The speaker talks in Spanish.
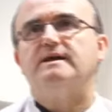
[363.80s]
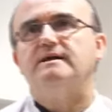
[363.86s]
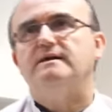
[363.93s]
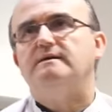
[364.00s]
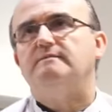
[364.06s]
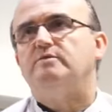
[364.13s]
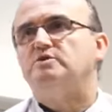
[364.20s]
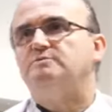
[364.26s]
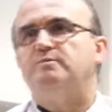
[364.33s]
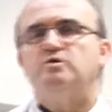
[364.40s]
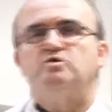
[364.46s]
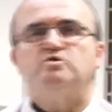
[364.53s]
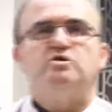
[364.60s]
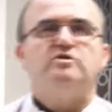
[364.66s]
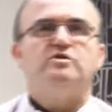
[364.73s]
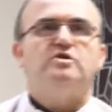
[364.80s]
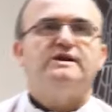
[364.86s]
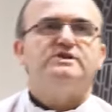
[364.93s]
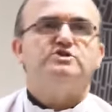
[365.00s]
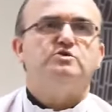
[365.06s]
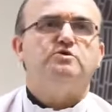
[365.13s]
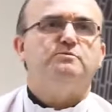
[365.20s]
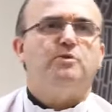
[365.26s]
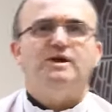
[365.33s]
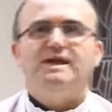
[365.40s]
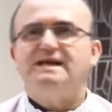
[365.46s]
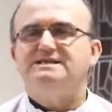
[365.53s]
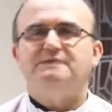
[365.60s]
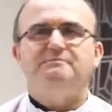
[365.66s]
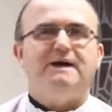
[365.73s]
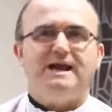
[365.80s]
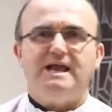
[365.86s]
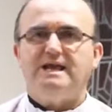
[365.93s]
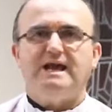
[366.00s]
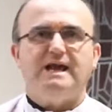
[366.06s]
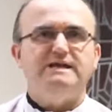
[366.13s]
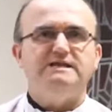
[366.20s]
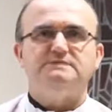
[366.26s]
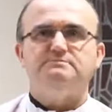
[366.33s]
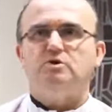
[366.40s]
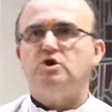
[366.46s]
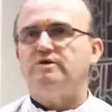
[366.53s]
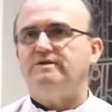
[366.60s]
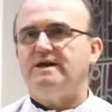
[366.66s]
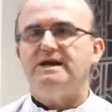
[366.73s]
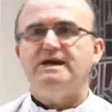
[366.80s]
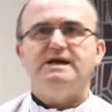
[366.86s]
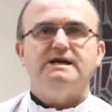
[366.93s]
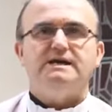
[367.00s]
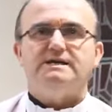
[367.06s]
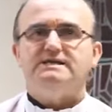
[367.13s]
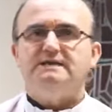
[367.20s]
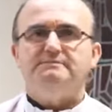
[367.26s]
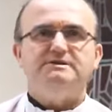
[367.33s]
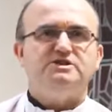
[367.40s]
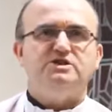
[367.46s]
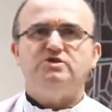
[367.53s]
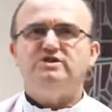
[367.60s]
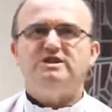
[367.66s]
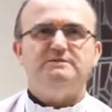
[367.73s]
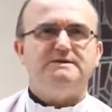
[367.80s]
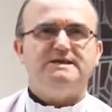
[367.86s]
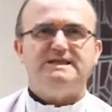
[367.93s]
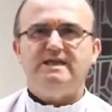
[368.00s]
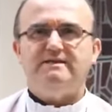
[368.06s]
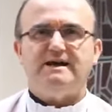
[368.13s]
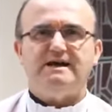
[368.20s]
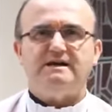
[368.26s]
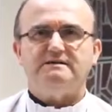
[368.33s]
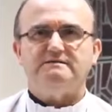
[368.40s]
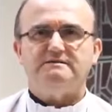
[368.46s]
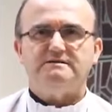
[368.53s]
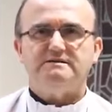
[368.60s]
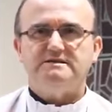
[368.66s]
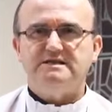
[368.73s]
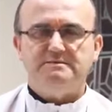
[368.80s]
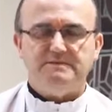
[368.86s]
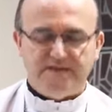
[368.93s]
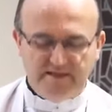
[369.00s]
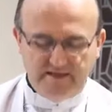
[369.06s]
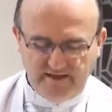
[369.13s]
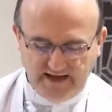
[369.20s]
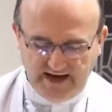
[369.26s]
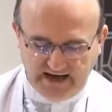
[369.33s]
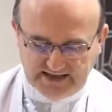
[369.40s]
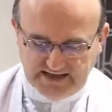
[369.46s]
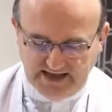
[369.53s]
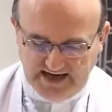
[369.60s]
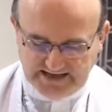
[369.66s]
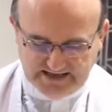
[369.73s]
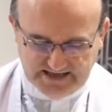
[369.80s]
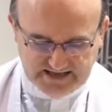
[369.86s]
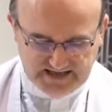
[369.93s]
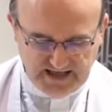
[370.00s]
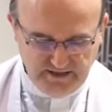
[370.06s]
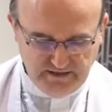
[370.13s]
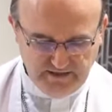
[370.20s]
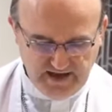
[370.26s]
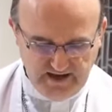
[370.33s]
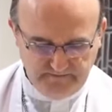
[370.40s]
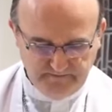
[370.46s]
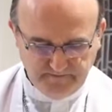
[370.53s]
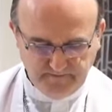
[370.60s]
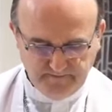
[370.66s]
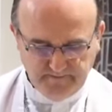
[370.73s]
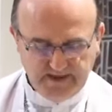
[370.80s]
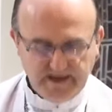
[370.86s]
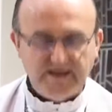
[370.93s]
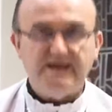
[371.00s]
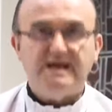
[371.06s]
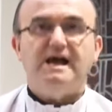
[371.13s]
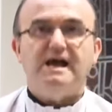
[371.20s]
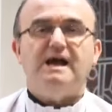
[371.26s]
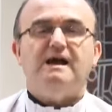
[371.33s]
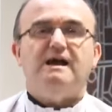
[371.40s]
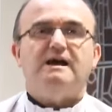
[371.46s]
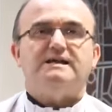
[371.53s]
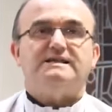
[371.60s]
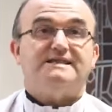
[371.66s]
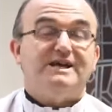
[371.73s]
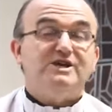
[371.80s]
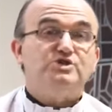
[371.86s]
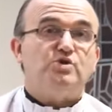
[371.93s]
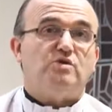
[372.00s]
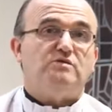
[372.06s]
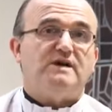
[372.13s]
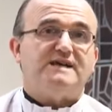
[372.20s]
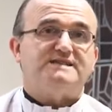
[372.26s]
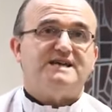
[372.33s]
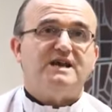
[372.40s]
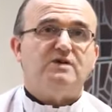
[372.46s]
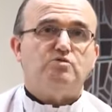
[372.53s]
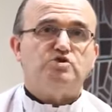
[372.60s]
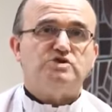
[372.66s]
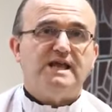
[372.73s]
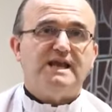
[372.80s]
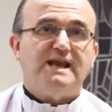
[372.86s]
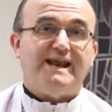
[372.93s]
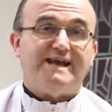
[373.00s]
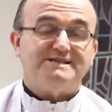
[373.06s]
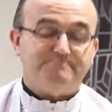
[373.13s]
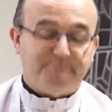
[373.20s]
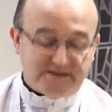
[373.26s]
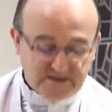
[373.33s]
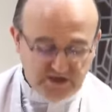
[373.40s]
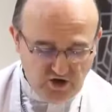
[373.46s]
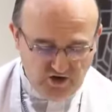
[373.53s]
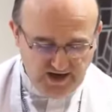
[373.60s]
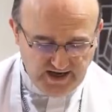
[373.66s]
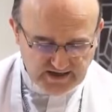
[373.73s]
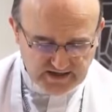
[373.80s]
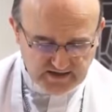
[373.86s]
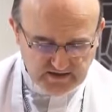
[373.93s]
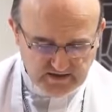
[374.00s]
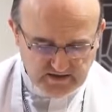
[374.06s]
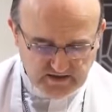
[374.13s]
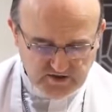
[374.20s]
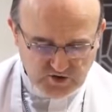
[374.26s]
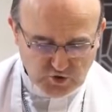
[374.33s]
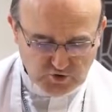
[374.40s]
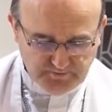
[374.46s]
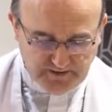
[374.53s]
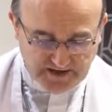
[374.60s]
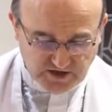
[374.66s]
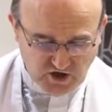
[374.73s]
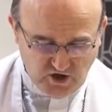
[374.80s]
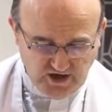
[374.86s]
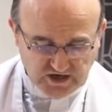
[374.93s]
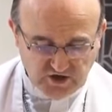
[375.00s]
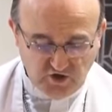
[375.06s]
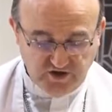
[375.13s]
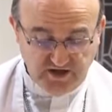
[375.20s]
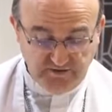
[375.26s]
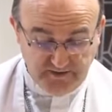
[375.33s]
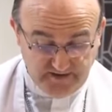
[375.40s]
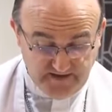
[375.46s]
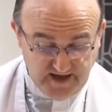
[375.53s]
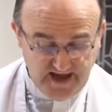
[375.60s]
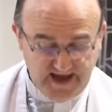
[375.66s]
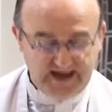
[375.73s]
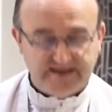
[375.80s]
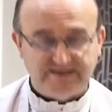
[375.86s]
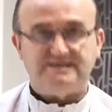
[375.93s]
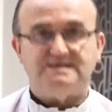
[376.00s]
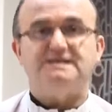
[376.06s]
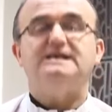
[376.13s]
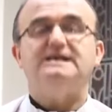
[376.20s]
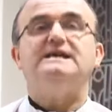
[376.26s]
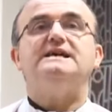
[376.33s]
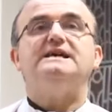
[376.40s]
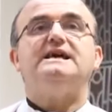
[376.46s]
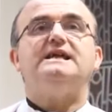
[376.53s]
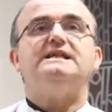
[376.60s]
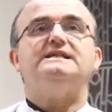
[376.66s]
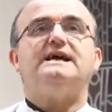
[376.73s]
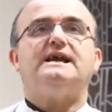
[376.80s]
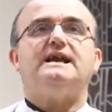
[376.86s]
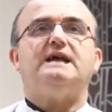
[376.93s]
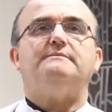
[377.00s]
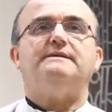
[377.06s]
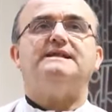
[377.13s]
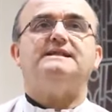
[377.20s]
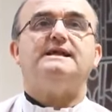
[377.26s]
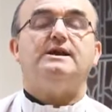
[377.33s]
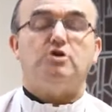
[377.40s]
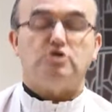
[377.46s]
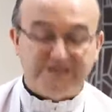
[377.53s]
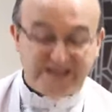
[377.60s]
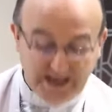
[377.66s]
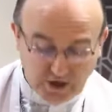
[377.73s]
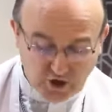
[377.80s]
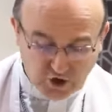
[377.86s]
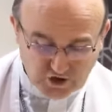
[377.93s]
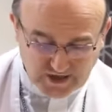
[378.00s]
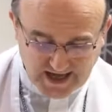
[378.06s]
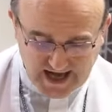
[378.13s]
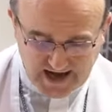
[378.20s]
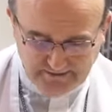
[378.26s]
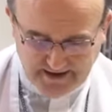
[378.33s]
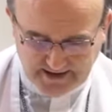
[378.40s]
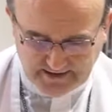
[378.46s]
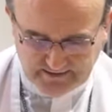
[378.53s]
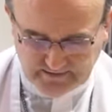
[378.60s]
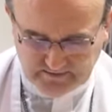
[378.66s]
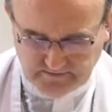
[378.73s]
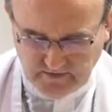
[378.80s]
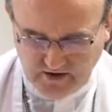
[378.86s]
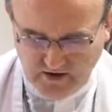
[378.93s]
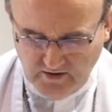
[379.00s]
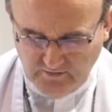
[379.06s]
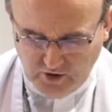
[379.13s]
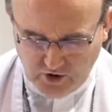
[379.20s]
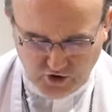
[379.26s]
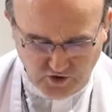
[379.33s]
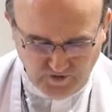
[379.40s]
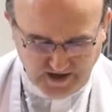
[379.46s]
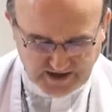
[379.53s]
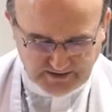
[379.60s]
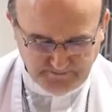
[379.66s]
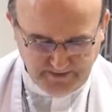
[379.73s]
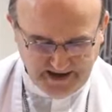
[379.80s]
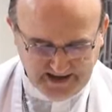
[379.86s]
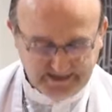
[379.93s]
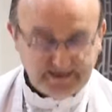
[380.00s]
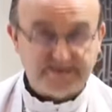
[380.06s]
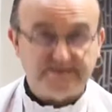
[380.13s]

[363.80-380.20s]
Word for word: pues por todo lo que suponía ese maniqueísmo, ¿no? de división dividida dividida de la, de la existencia. De hecho, a San Agustín las pasiones, sus pasiones lo dividían internamente, lo tiroteaban por todas partes.